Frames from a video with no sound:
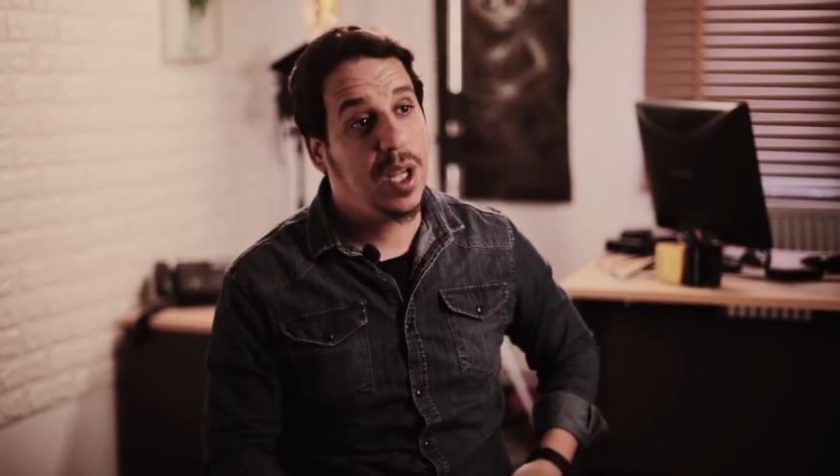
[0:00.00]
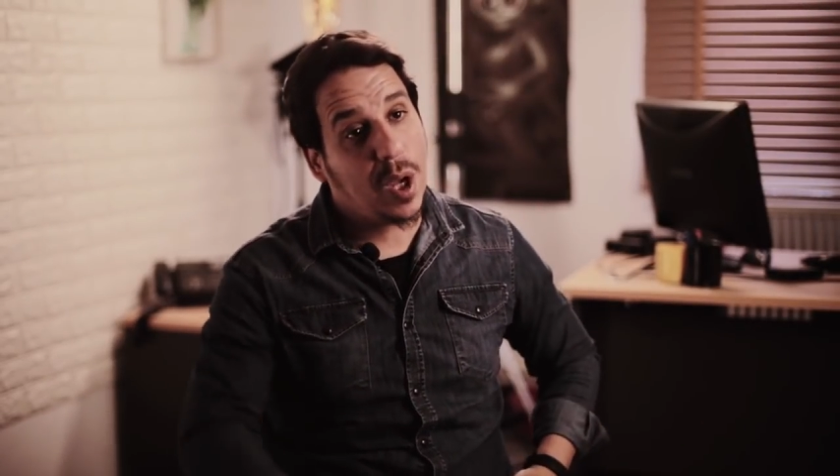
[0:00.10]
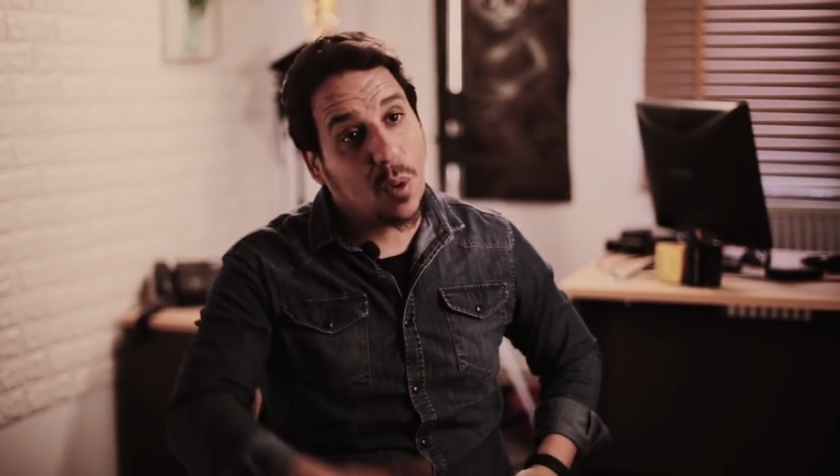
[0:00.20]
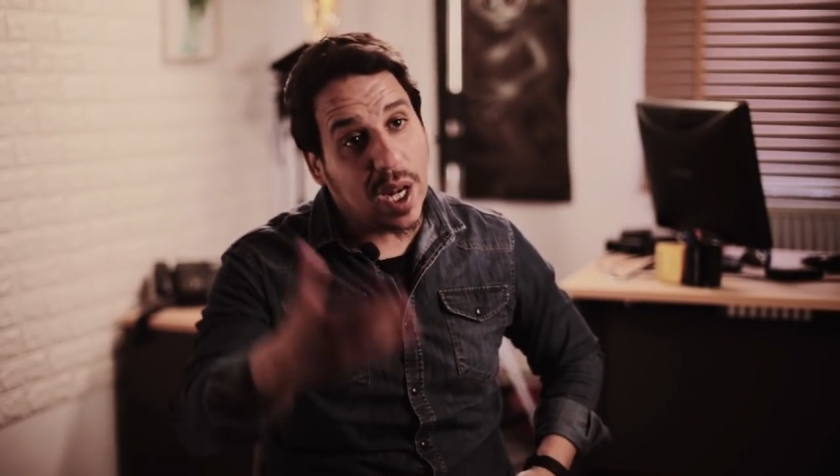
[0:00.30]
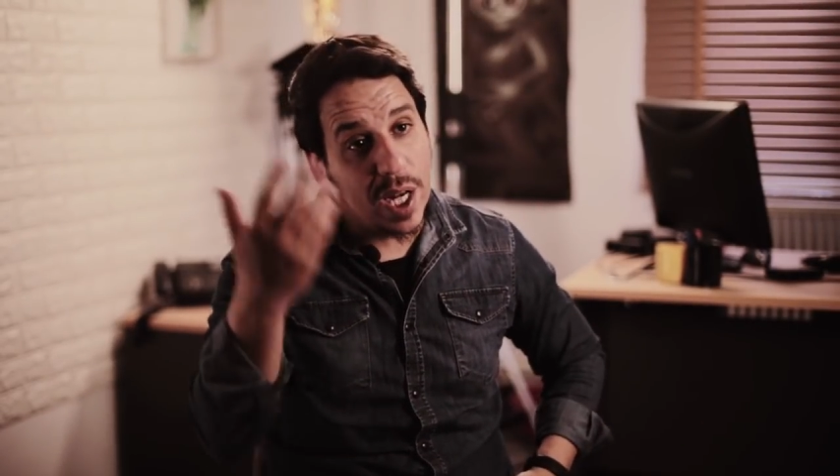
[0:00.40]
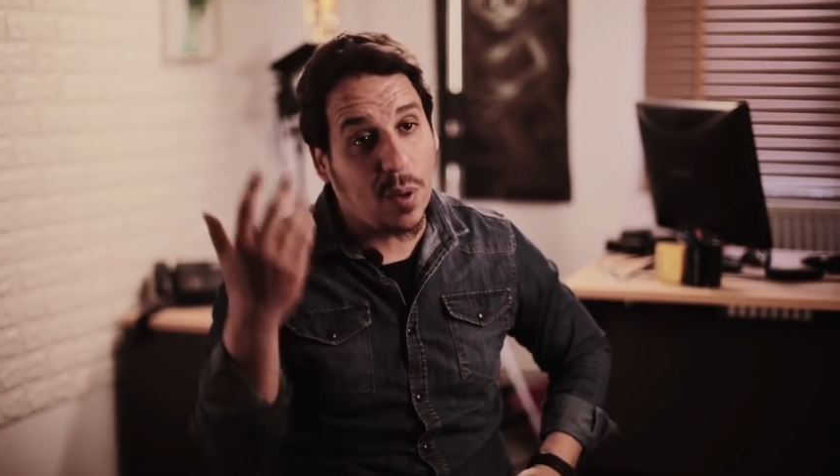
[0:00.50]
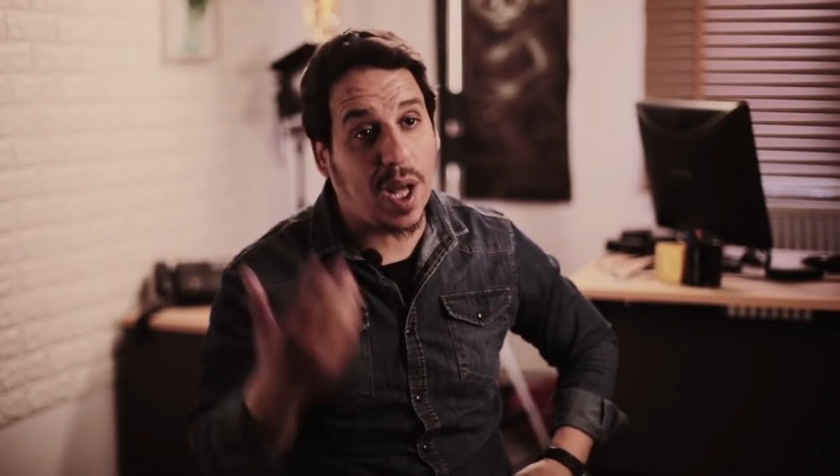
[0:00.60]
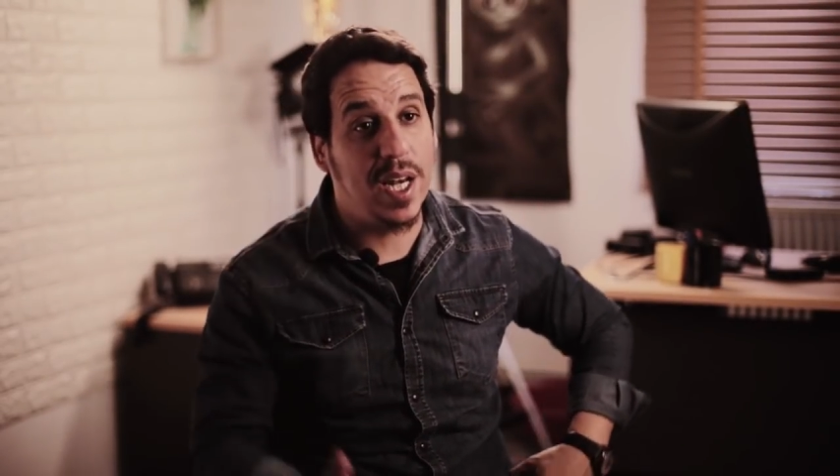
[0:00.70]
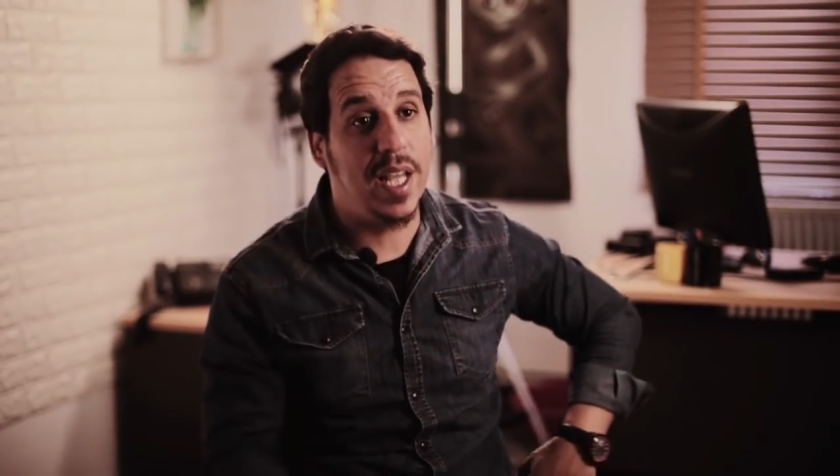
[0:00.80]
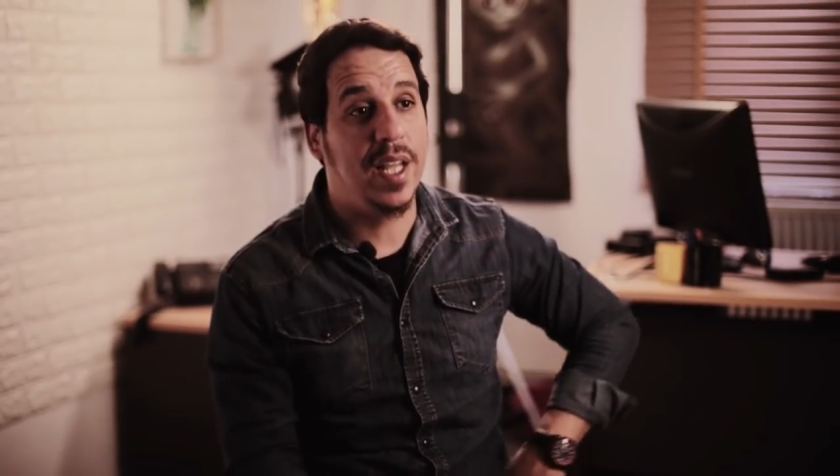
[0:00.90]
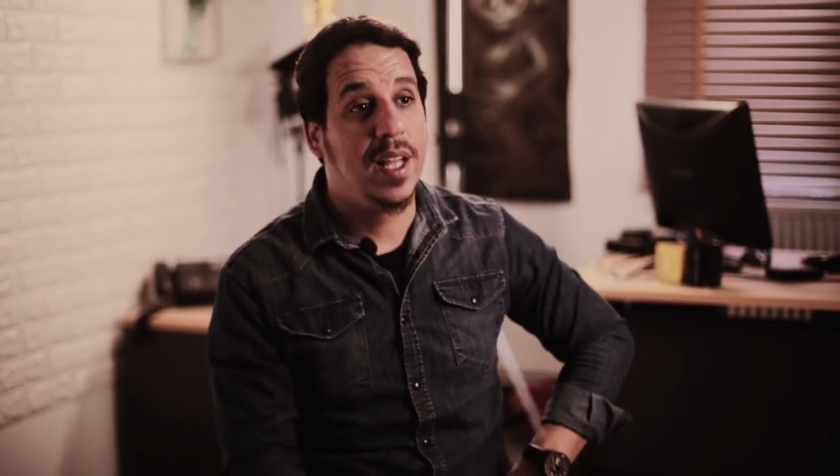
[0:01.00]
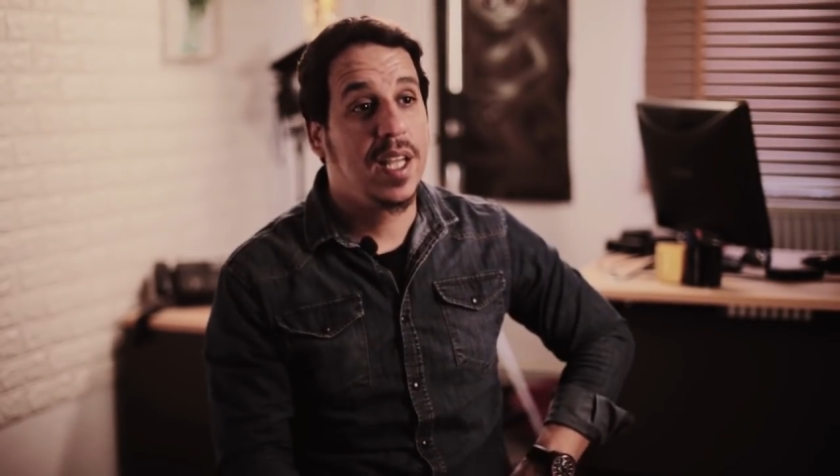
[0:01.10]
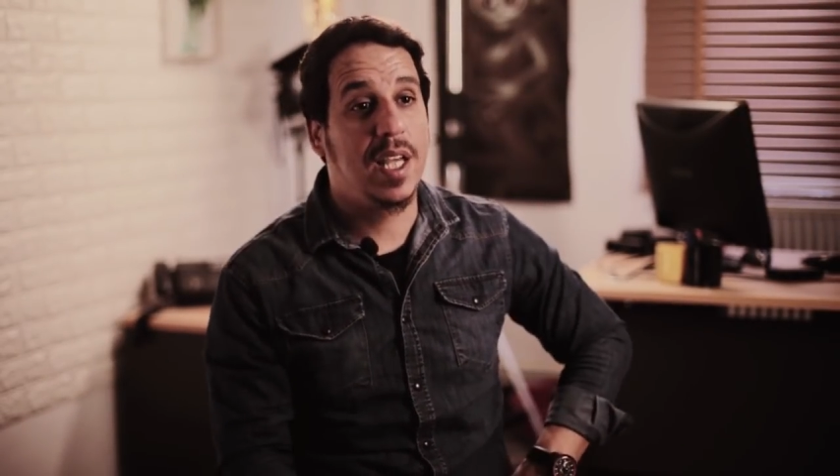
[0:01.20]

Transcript: اي أيوه، وخلي وخلي